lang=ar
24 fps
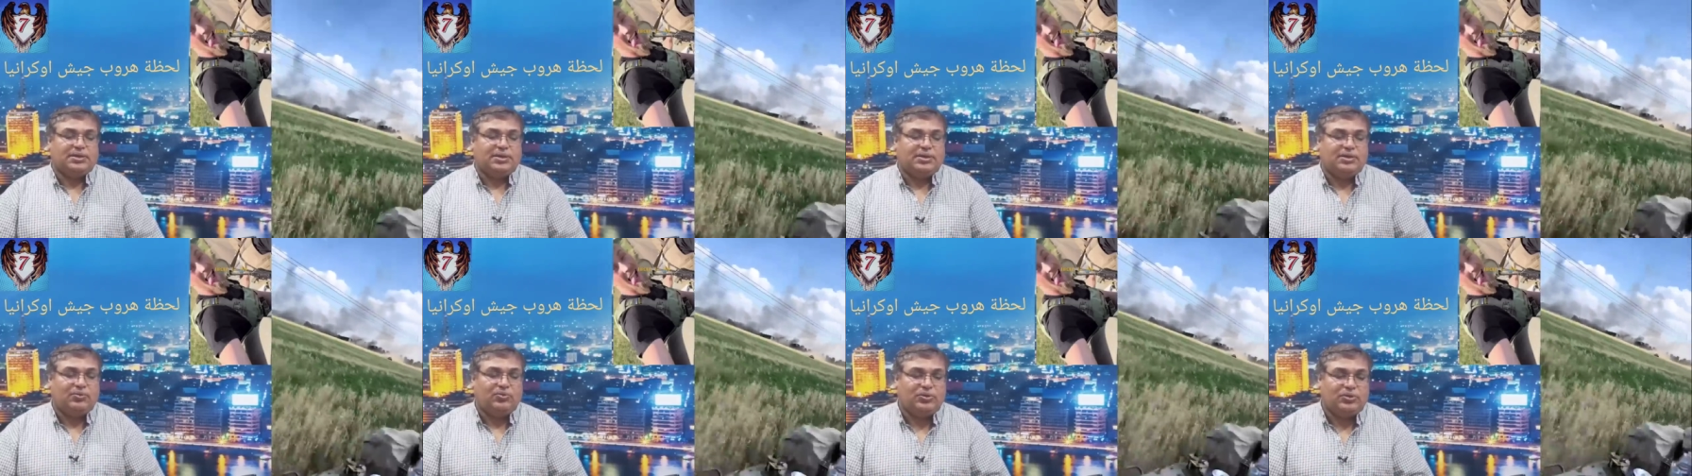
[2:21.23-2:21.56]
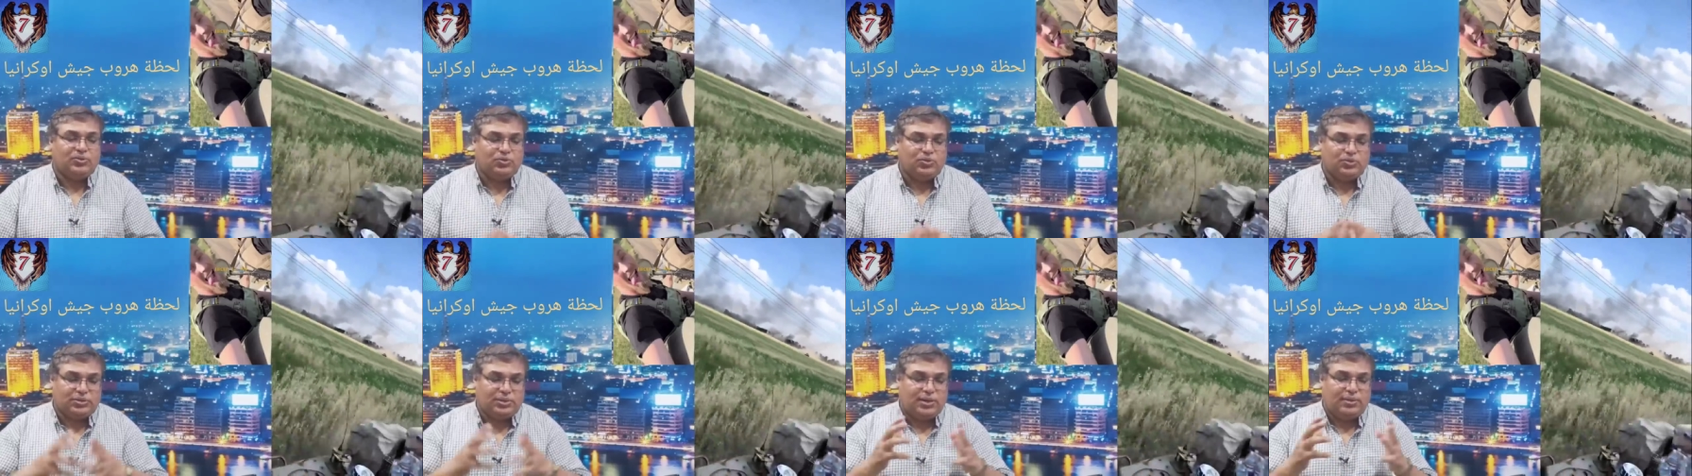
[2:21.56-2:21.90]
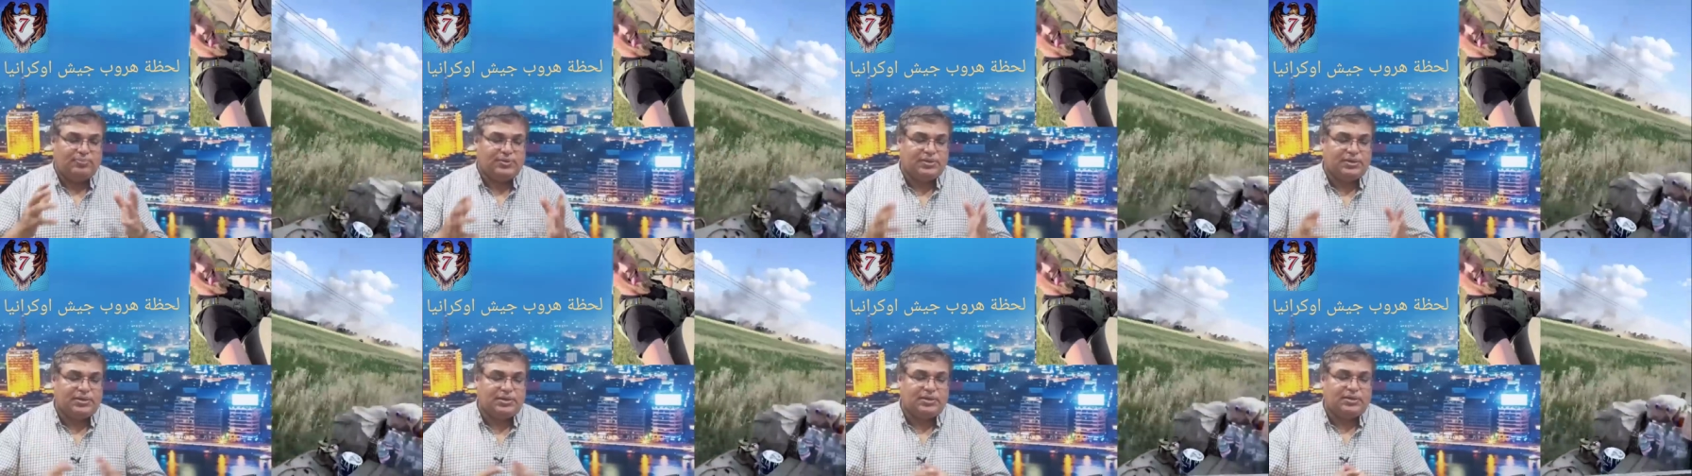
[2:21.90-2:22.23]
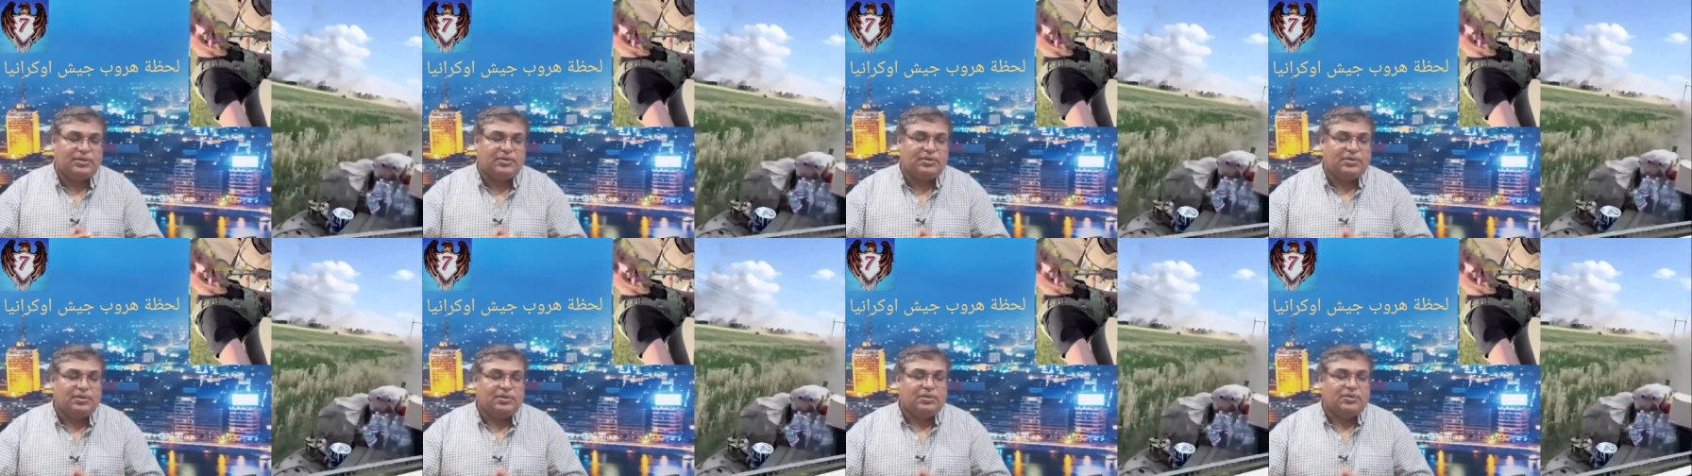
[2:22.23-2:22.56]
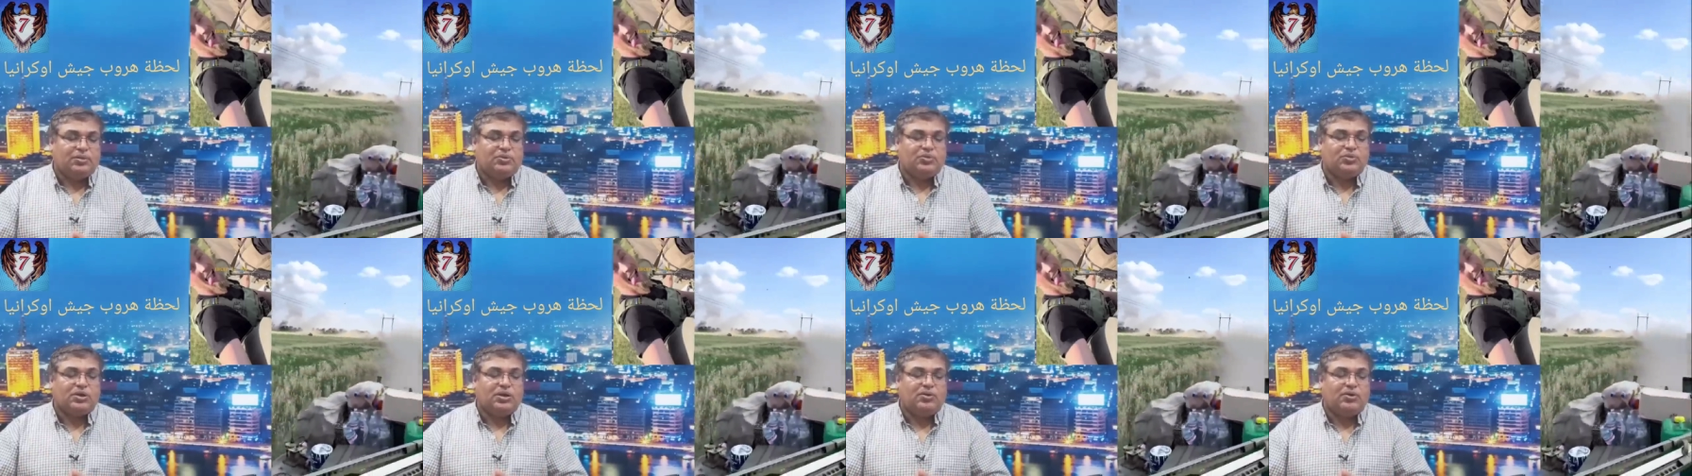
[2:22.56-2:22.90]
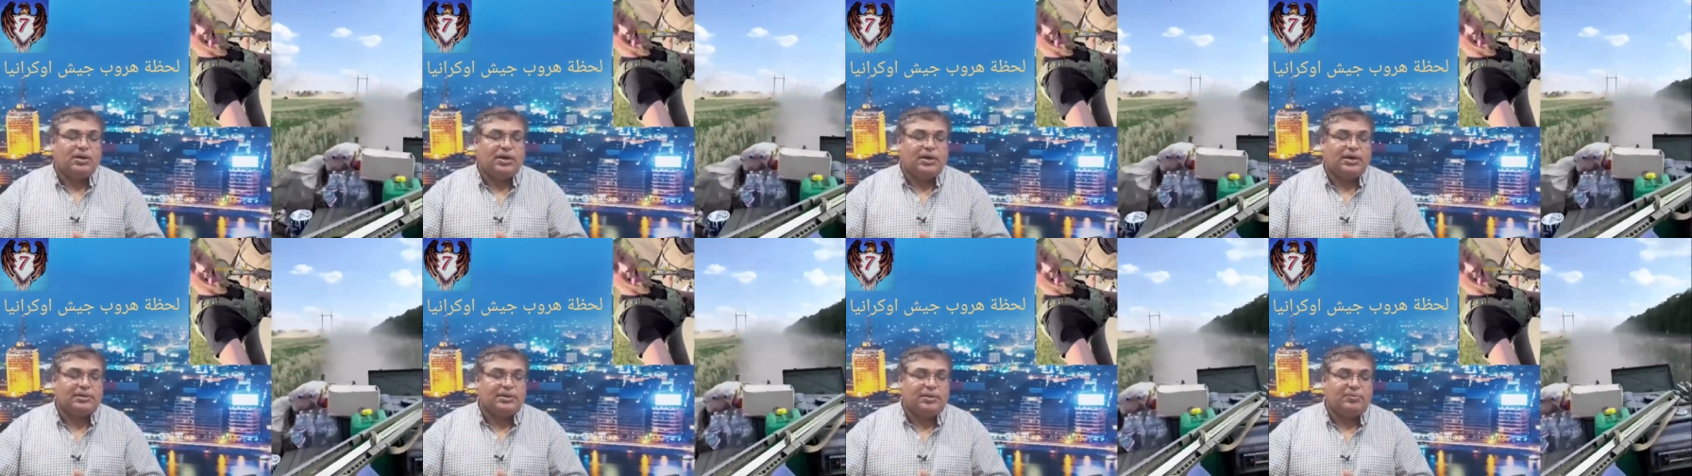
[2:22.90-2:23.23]
آه، وجود أمريكي
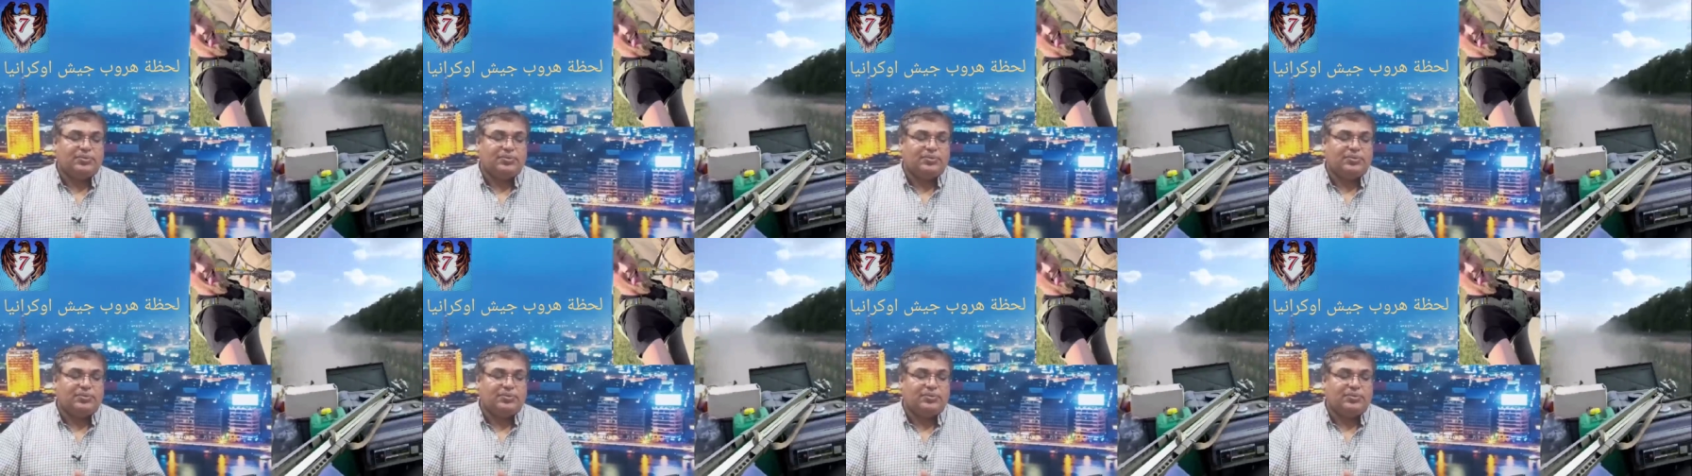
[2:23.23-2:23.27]
وقواعد